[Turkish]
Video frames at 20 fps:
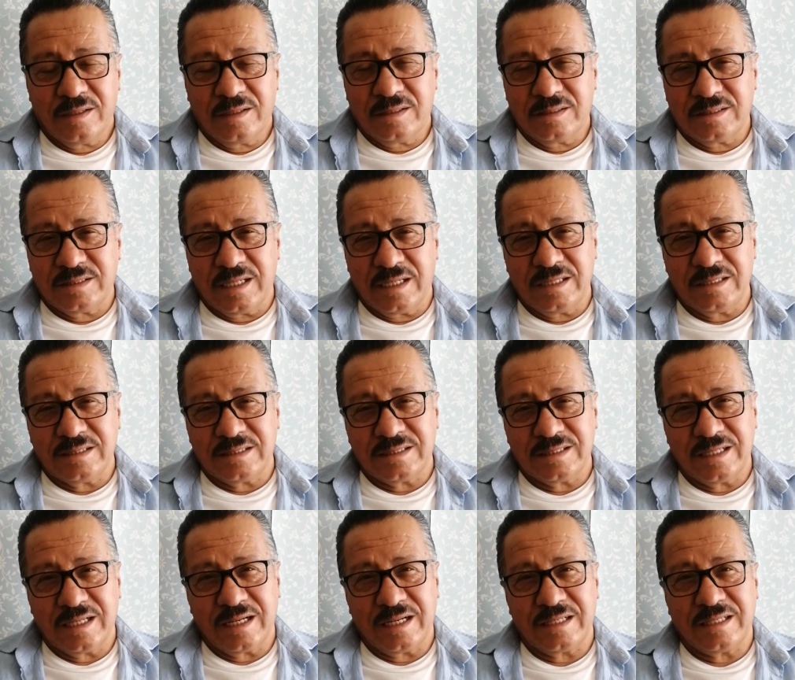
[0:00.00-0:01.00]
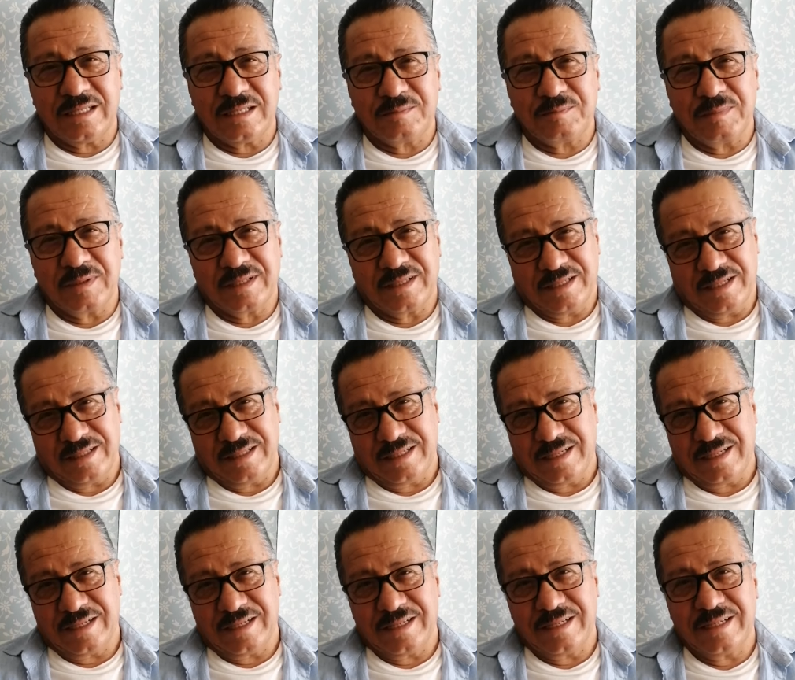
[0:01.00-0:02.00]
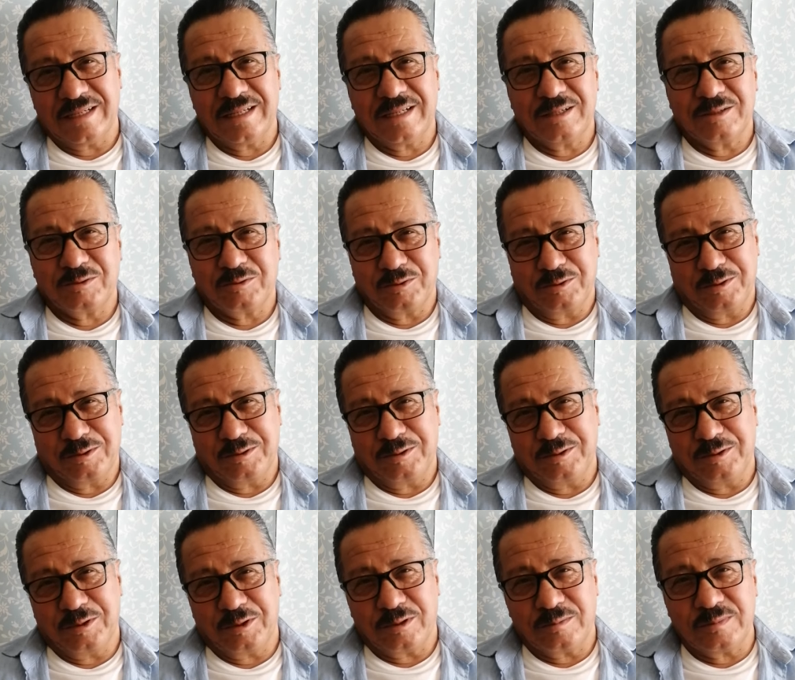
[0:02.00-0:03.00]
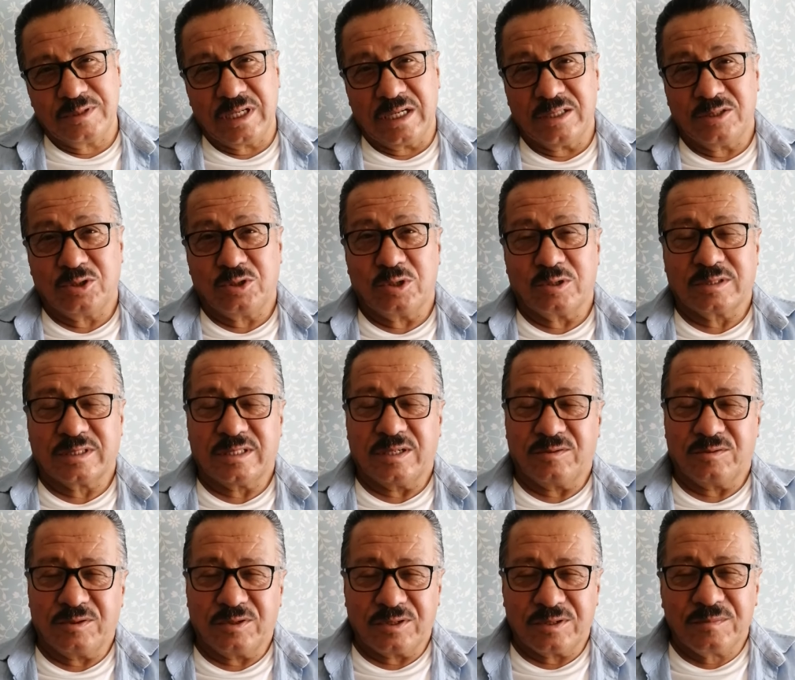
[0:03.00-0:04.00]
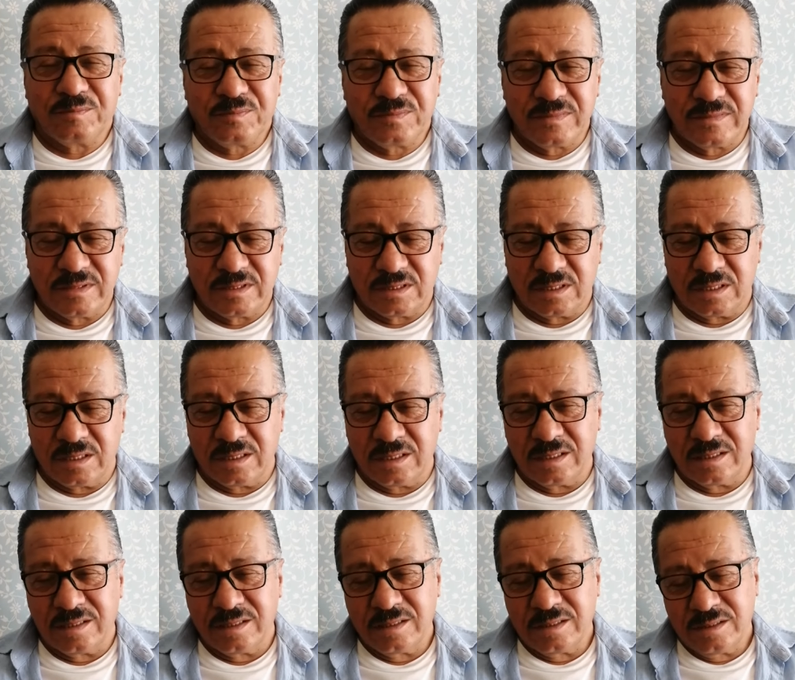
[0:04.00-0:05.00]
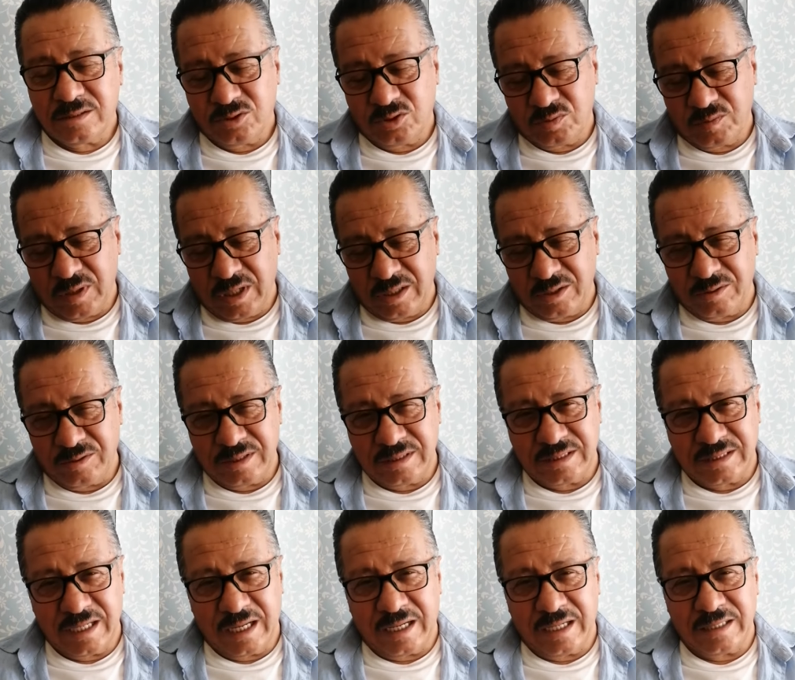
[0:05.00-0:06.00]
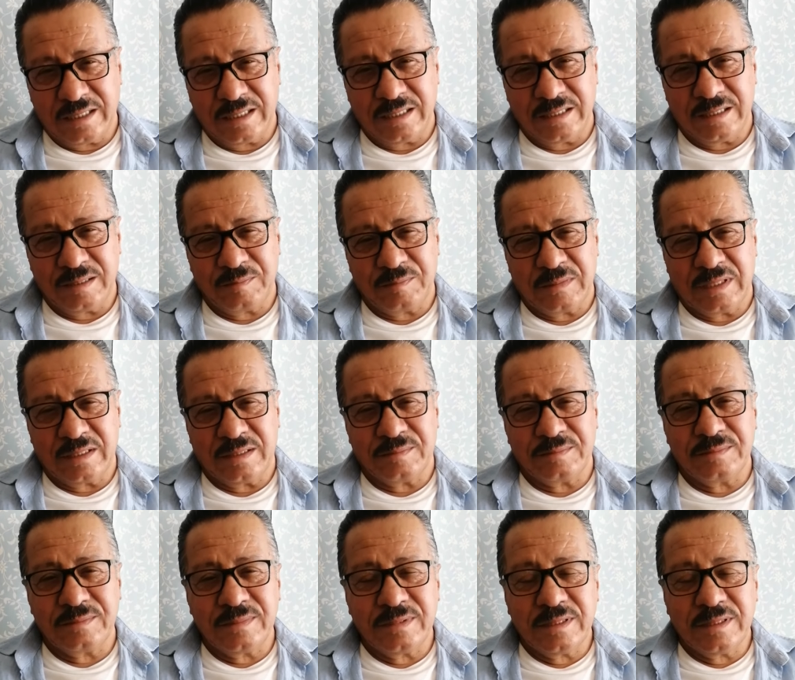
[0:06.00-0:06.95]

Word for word: Seni ziyaret etmekten de gurur duyuyorum. Seni Hoş geldin. Seviyorum. Sefalar getirdin. Cuma günü ziyaret edeyim dedim.